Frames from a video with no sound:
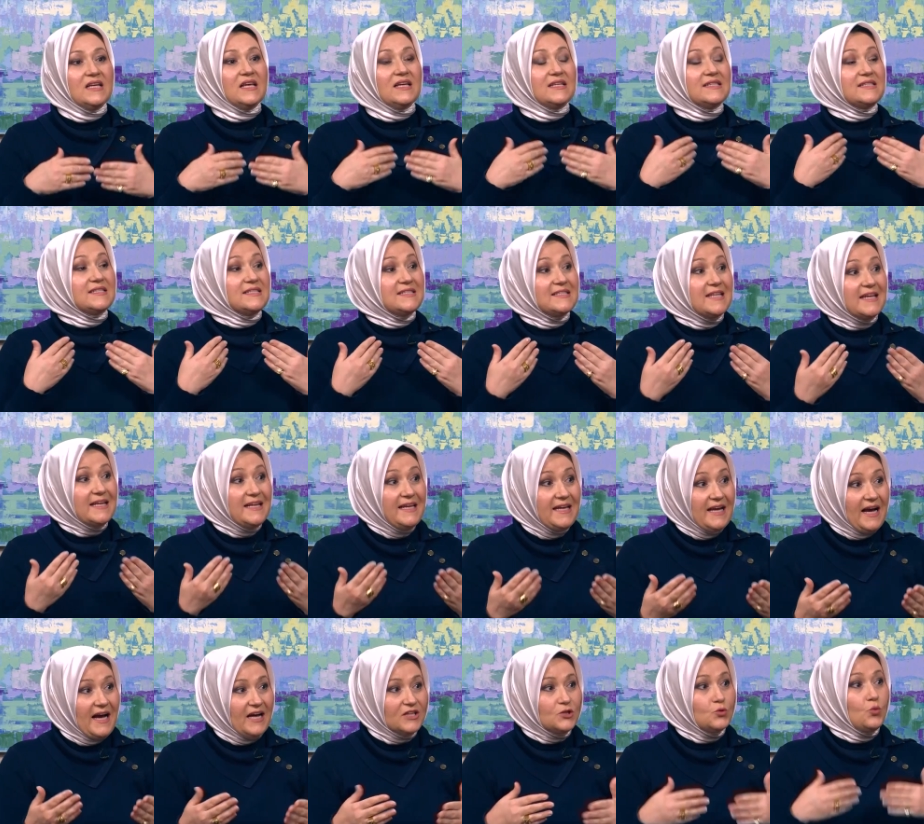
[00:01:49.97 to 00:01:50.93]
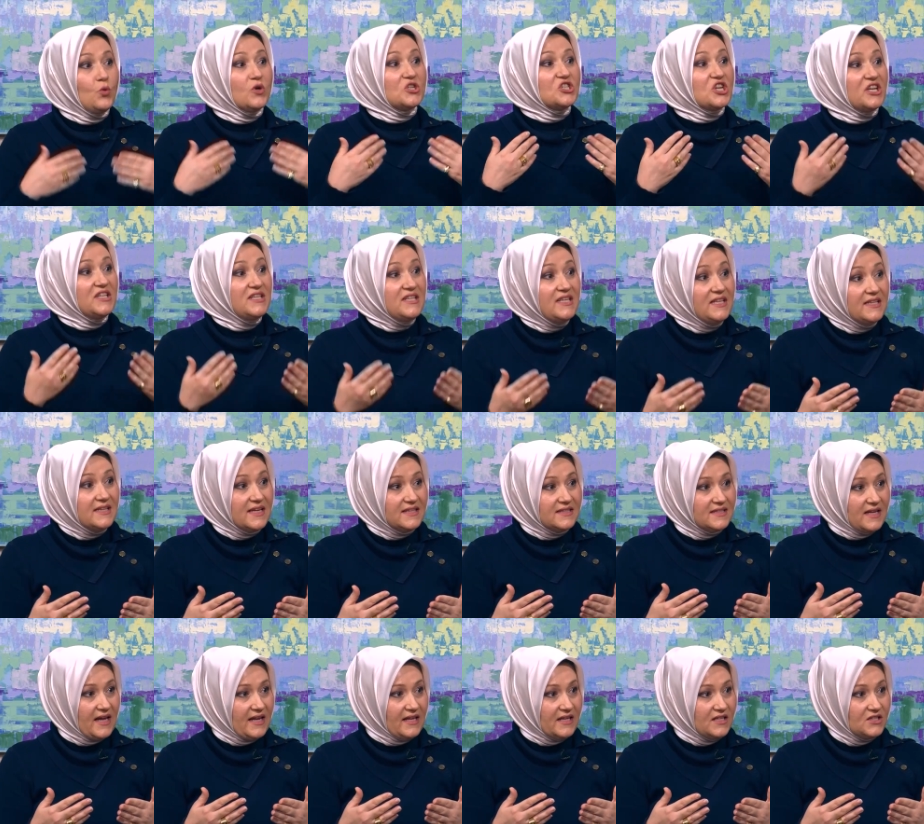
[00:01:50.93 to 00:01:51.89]
سريعة وشديدة
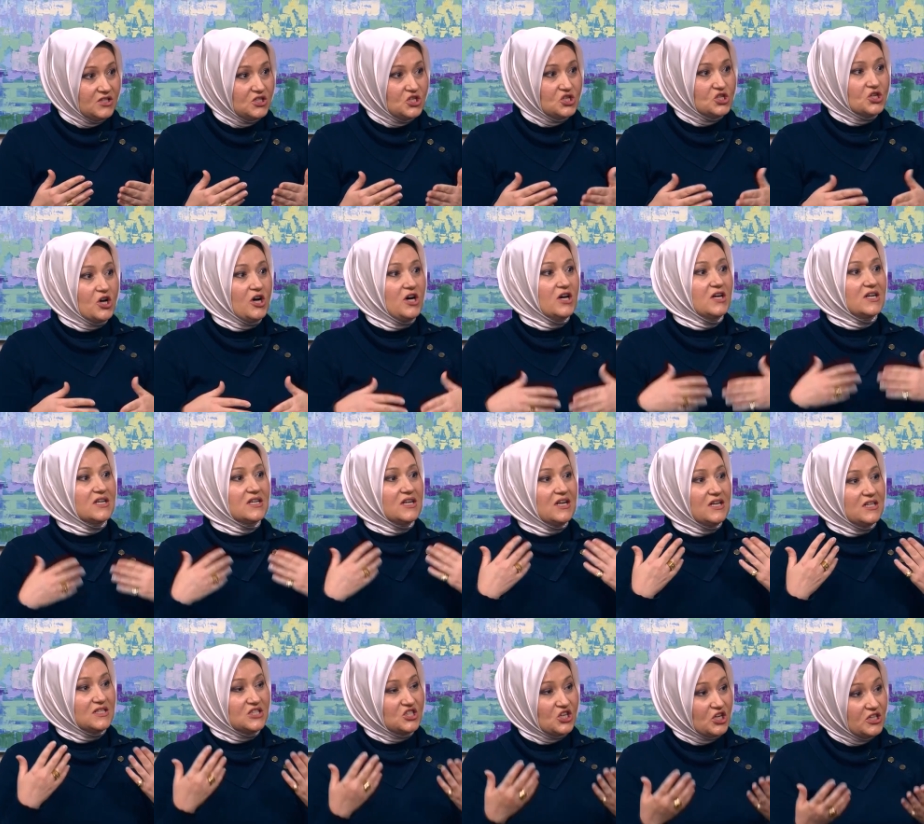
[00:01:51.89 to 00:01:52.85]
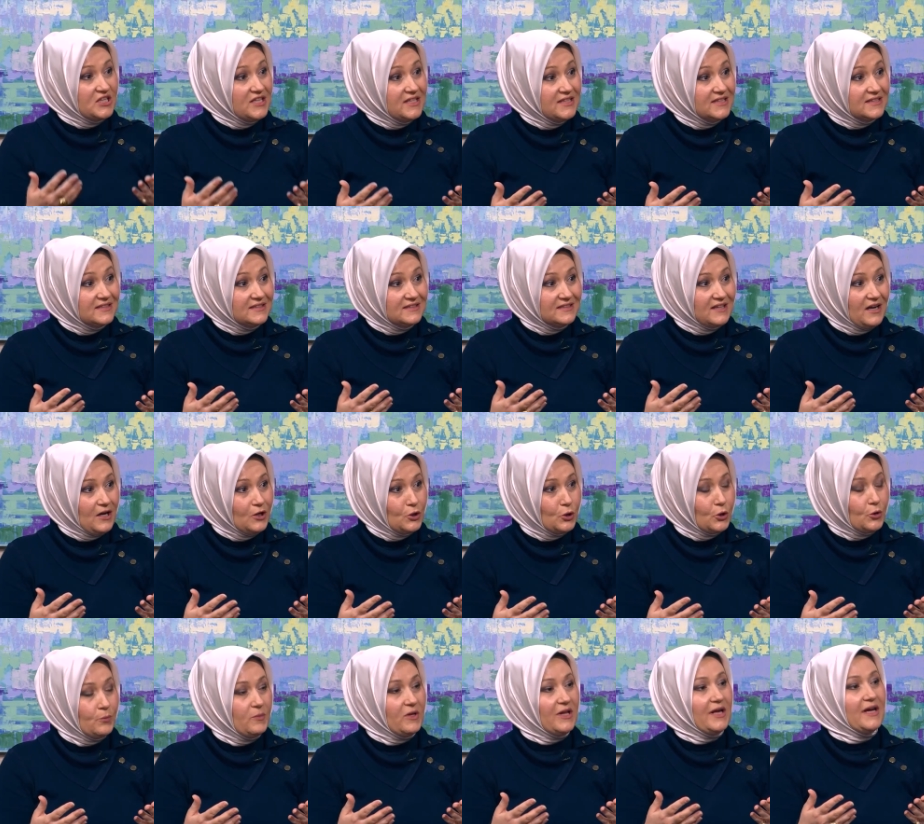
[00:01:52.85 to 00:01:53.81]
الانتشار شديدة
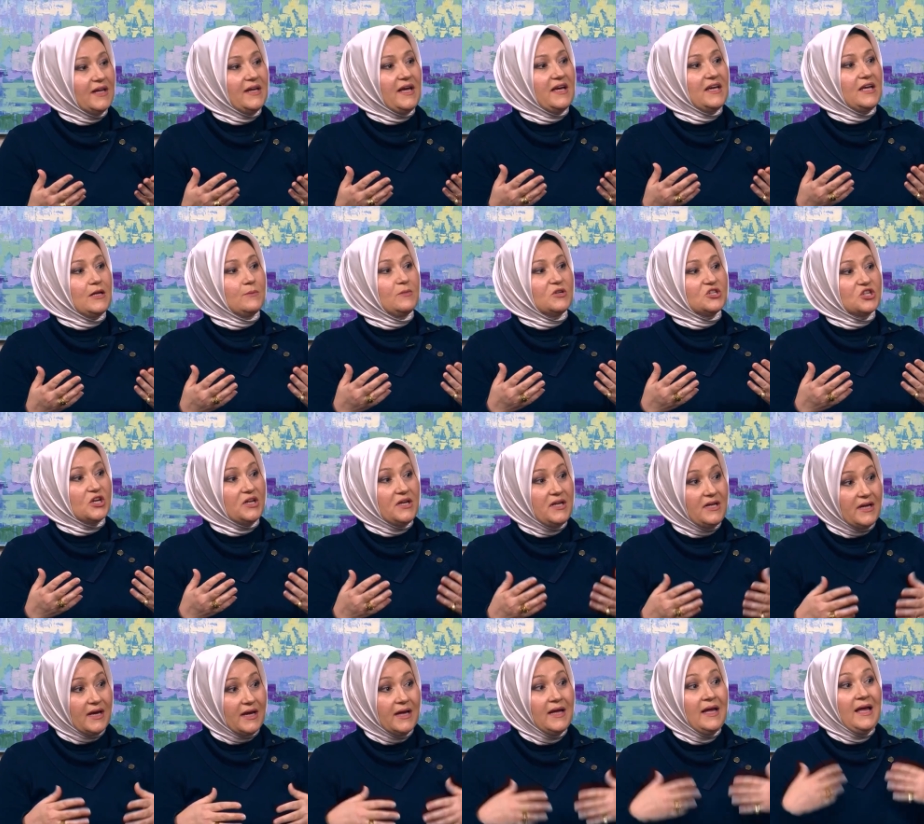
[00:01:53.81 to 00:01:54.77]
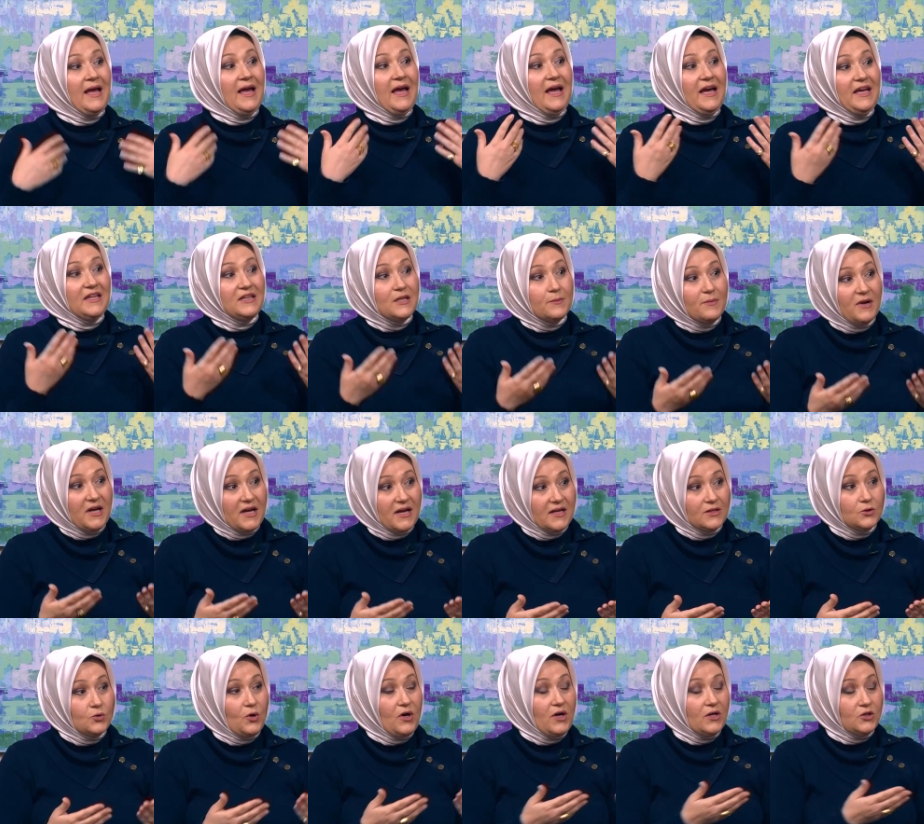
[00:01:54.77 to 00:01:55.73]
التعلق بالخلايا البشرية عندما
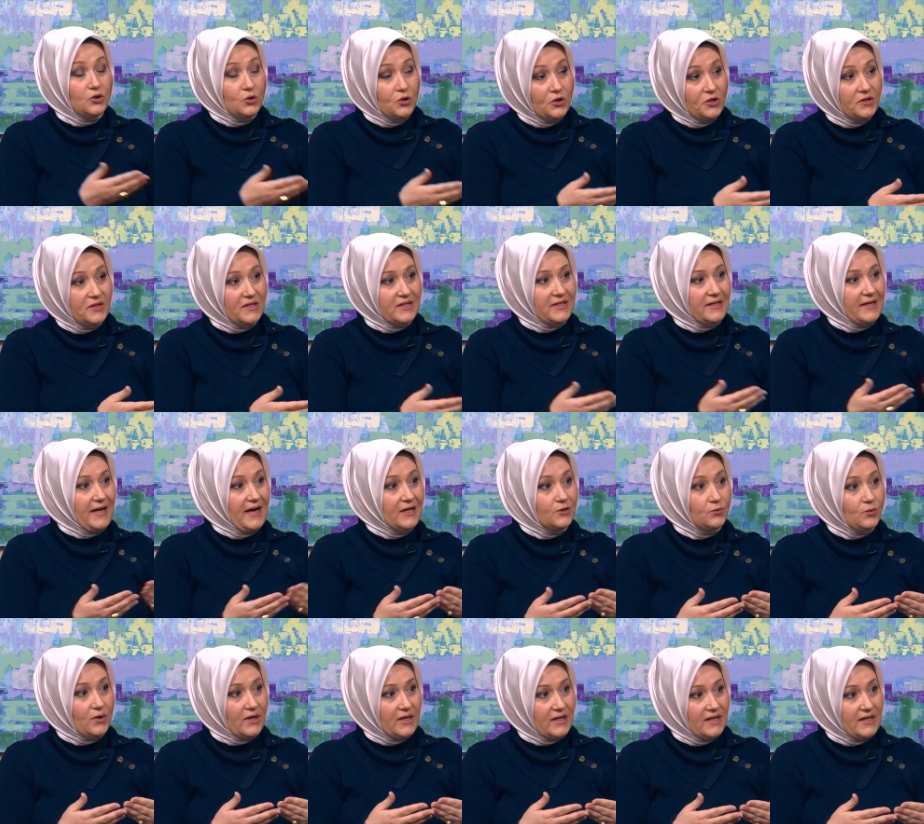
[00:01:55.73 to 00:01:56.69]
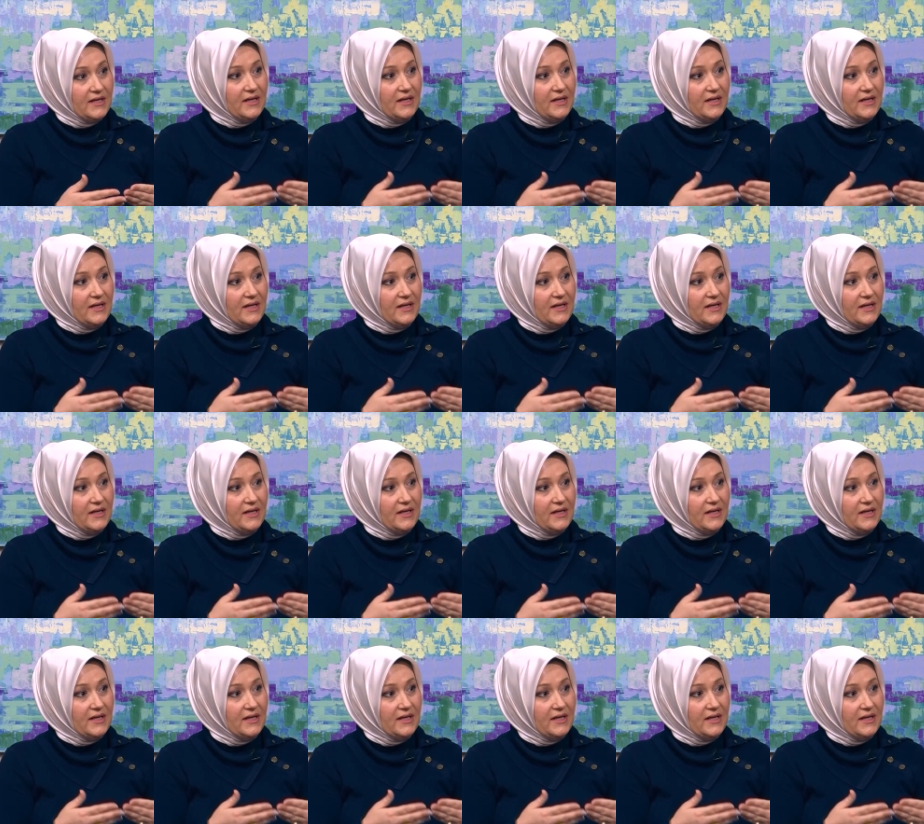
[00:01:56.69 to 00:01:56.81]
تحدث العدوى